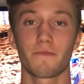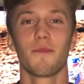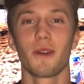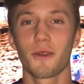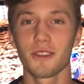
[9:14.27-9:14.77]

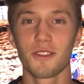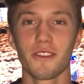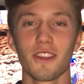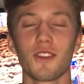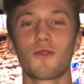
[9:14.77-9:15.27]
Per questo
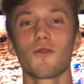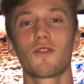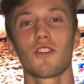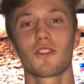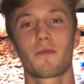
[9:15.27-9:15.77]
video è
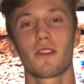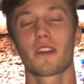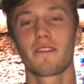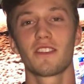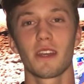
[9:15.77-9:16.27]
tutto, spero che
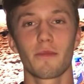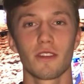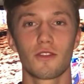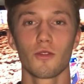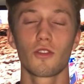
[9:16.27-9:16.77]
vi sia
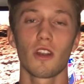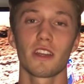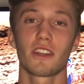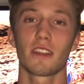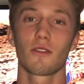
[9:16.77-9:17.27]
piaciuto,
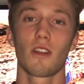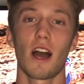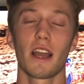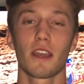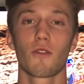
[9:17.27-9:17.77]
lasciate un
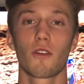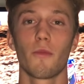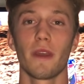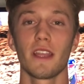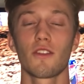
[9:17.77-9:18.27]
like e un
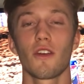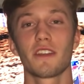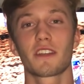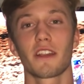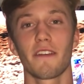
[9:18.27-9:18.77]
commento e
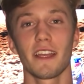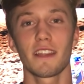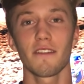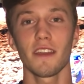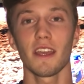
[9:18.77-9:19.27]

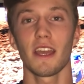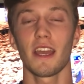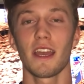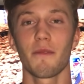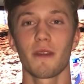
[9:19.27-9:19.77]
iscrivetevi
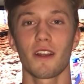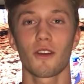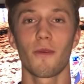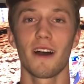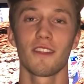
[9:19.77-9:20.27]
e mi
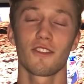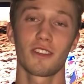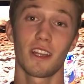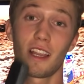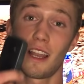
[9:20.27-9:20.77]
raccomando
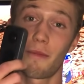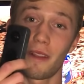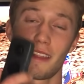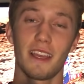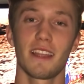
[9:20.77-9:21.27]
se la
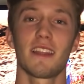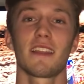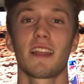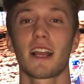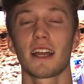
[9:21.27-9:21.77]
prendete
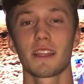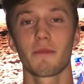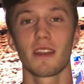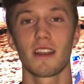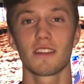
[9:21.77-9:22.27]
taggatemi
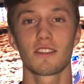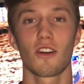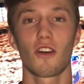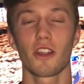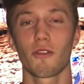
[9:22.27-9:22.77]
nelle
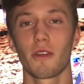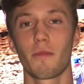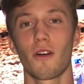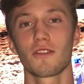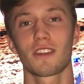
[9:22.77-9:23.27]
storie o nei
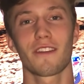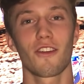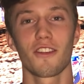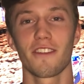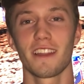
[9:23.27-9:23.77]
post che voglio
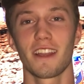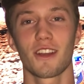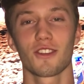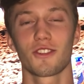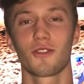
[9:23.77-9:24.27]
vedere
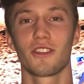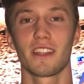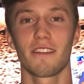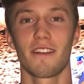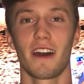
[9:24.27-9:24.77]
cosa riuscite a
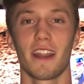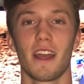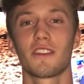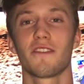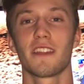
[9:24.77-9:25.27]
fare.
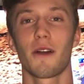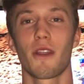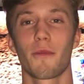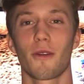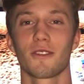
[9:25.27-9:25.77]
Ci vediamo alla
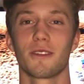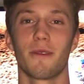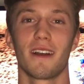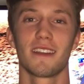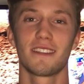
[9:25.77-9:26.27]
prossima,
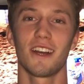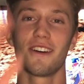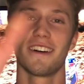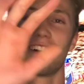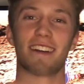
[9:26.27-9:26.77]

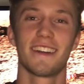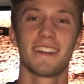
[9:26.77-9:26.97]
ciao!